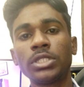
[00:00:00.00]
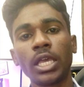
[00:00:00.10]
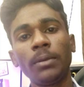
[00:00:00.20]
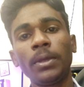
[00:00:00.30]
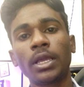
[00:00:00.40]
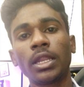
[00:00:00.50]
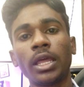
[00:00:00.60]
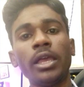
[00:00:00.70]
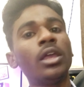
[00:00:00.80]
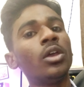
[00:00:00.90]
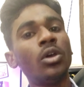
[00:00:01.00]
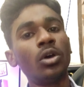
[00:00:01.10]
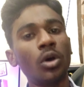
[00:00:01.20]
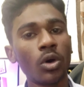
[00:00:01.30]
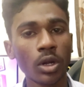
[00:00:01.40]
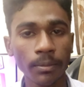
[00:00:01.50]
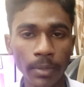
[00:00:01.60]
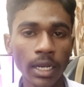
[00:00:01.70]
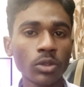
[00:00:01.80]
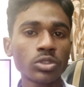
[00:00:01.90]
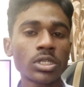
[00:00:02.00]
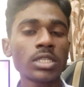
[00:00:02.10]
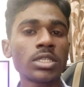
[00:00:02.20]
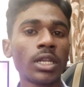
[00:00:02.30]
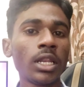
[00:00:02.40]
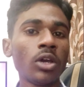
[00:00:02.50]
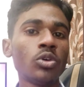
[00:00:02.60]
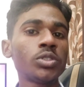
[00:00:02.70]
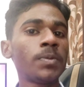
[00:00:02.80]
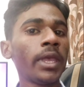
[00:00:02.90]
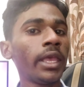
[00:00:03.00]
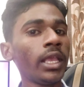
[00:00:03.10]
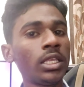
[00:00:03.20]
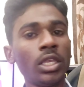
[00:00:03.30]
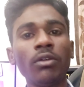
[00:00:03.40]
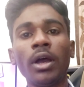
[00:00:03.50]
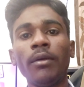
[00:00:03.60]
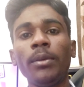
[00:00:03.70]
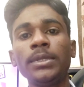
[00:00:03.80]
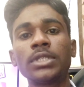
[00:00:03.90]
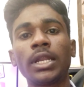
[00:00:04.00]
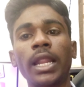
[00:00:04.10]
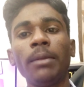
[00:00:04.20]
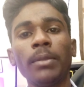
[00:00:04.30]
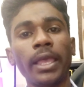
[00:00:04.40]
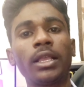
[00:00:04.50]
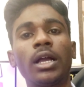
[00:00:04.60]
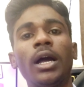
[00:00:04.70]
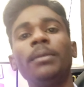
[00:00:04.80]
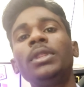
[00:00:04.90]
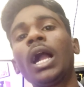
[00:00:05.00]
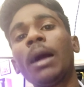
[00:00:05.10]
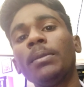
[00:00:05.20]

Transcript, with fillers: शेयर भी करना है और मेरा दूसरा चैनल है उस पर एक गिव अवे भी चल रहा है माइक का अभी तक